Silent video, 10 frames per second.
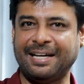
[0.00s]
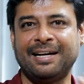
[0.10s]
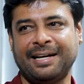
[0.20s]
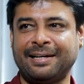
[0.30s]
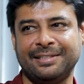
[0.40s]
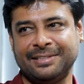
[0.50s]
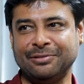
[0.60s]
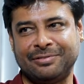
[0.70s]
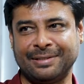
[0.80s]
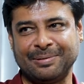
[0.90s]
ஸ்டார் ஆக்டர்ஸ்
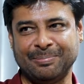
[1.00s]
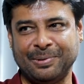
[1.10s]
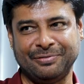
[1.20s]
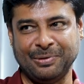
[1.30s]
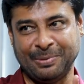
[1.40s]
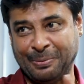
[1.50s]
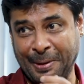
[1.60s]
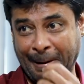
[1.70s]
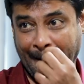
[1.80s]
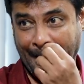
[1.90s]
டிஃப்ரெண்ட் பர்ஃபார்மர்
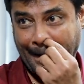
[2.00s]
வேறு